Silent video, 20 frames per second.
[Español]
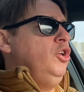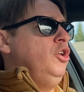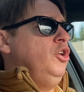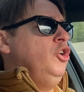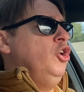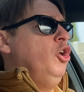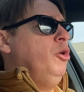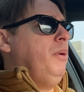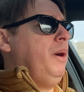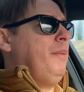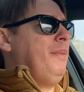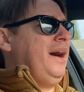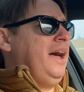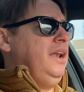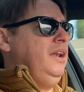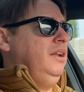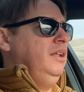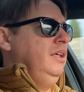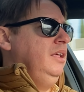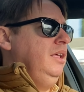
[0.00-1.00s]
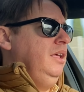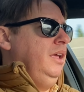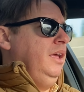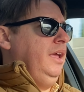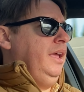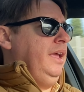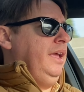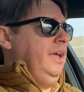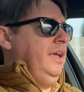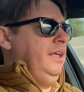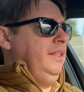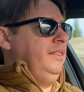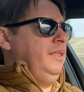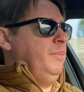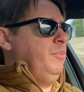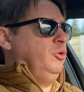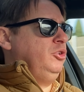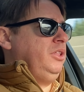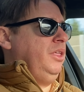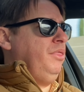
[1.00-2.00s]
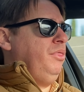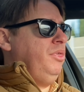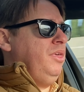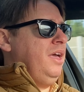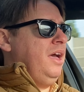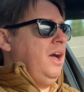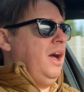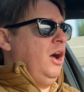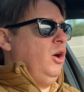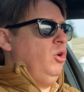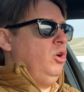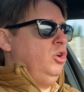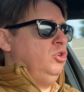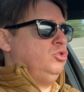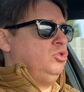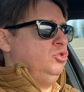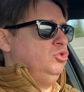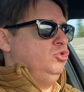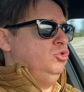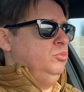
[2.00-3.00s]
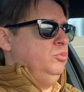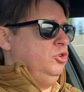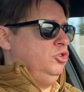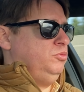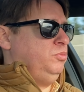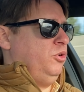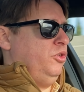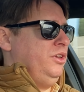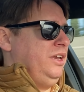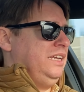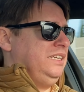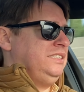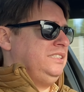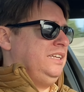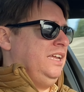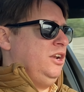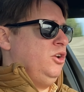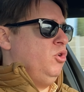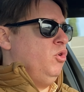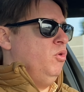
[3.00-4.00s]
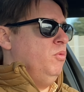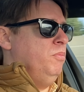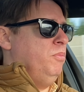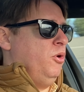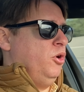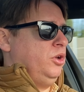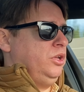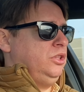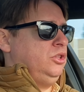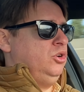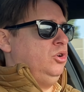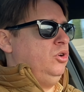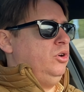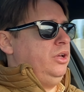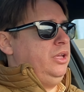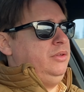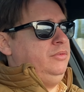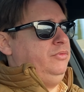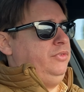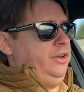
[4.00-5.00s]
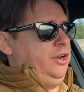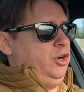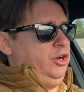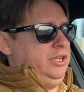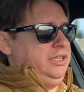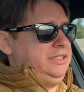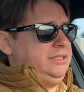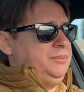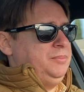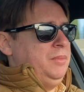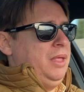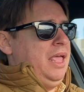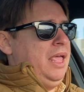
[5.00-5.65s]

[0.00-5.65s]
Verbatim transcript: no va mal eh, de potencia, aunque los consumos podrían ser un poquito inferiores.